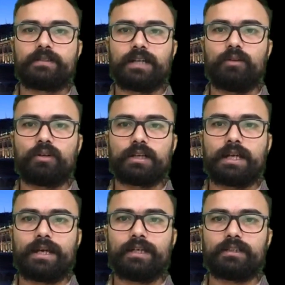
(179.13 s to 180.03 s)
चालू
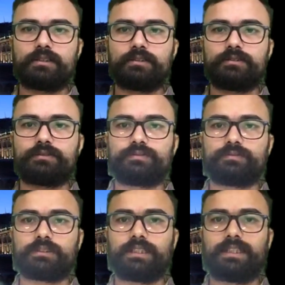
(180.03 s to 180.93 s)
करना है
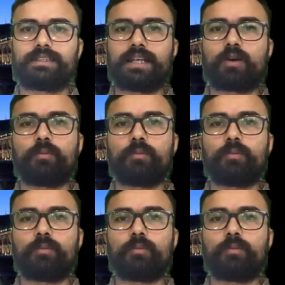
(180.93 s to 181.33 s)
इतना